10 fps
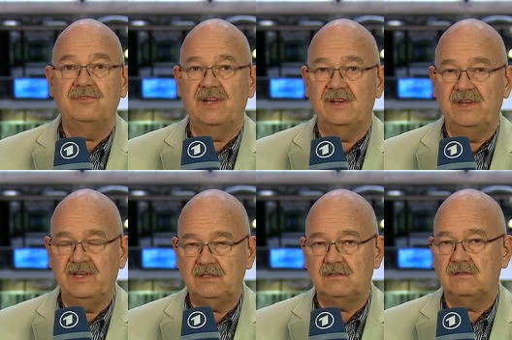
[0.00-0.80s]
Wenn
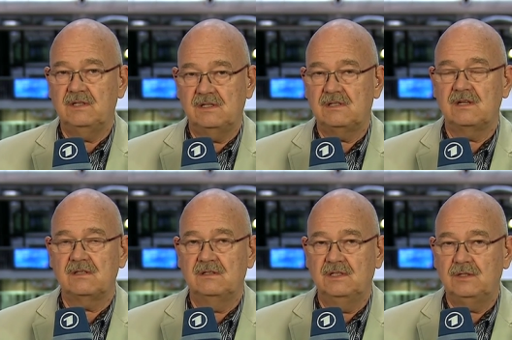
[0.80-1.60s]
nicht, ist
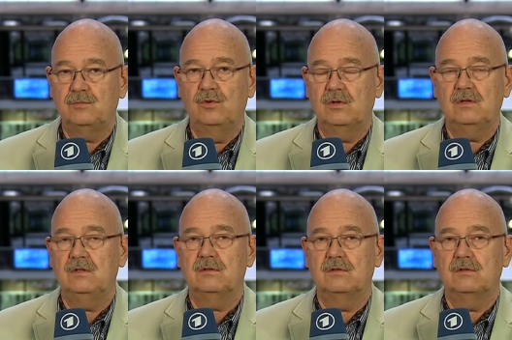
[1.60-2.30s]
das nicht möglich.